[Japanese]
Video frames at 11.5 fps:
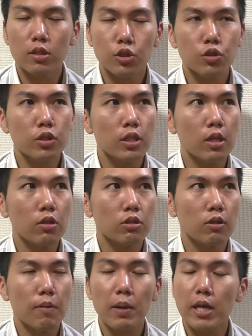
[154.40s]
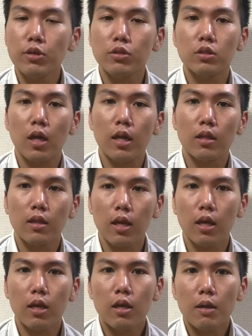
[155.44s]
注意点としてはまいくつかあっ
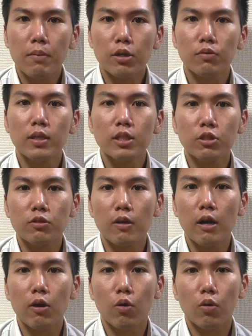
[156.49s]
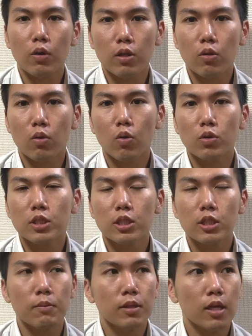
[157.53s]
て、まあ、詳しくは、えっと、ご自
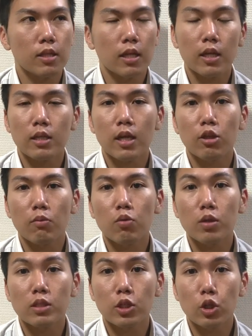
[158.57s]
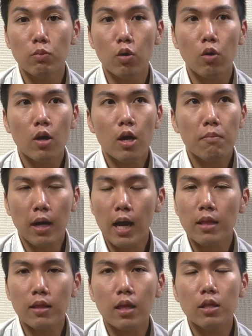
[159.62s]
身で見ていただきたいと思うんですけども、まあ、
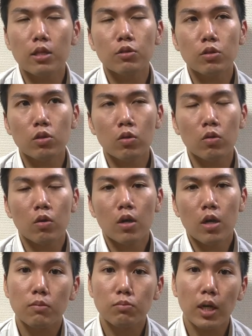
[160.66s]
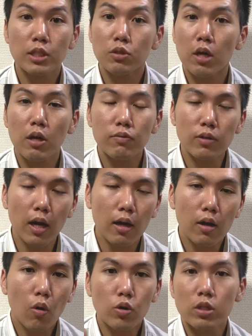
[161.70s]
簡単に言うと昔の楽譜
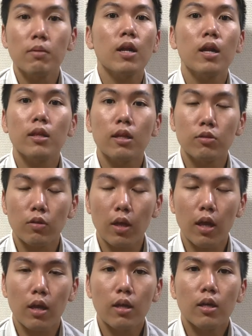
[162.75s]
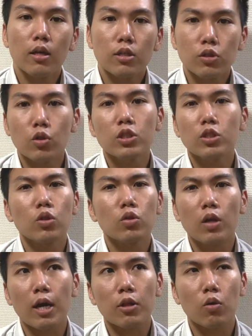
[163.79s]
が収められてるので少しちょっ
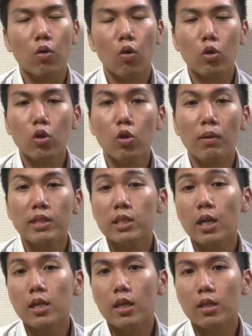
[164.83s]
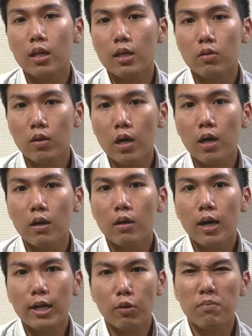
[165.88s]
とあの音の間違いだったりとか
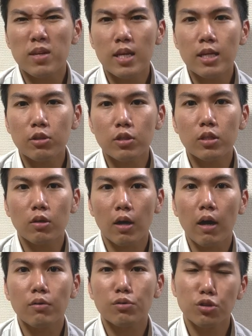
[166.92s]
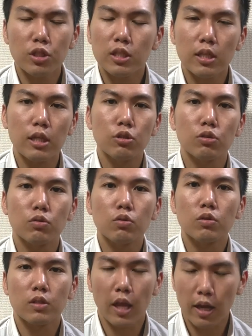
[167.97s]
あと見えにくいとか古いっていう
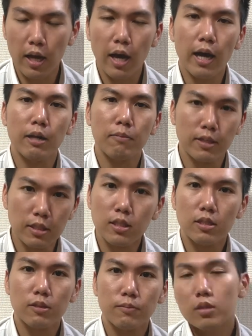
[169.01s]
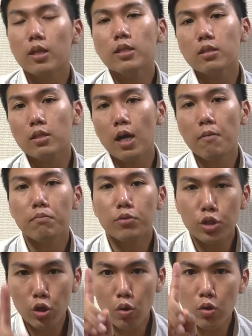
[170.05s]
点がありますですが
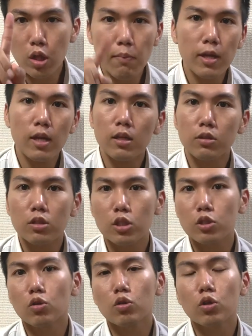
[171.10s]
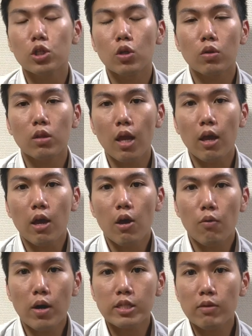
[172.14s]
無料で見れるっていうことによって
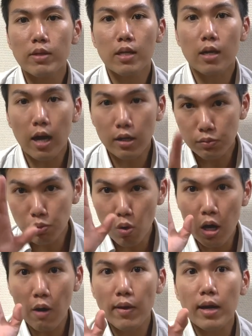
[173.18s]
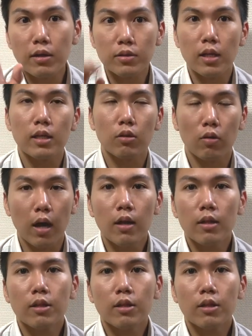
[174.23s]
わざわざ楽譜を買わなくていいとか